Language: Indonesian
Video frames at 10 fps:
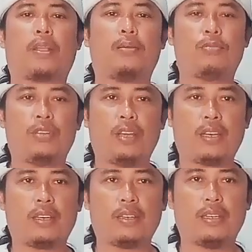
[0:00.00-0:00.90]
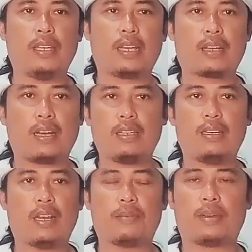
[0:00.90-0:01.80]
Kemudian niatkan
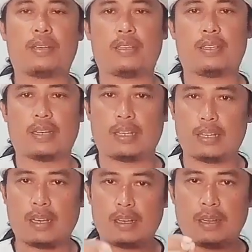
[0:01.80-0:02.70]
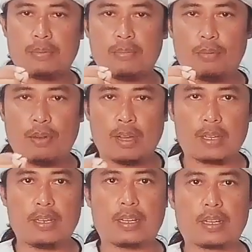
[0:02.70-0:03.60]
di dalam hati. Ketika Anda
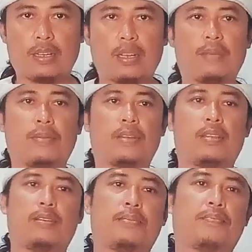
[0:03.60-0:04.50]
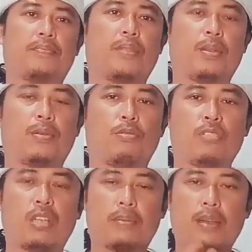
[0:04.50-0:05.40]
membuang, niatkan dalam hati.
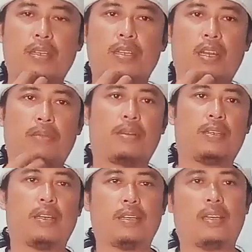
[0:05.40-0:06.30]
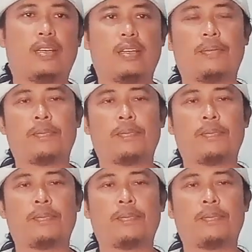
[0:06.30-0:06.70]
Ucapkan di dalam hati Anda.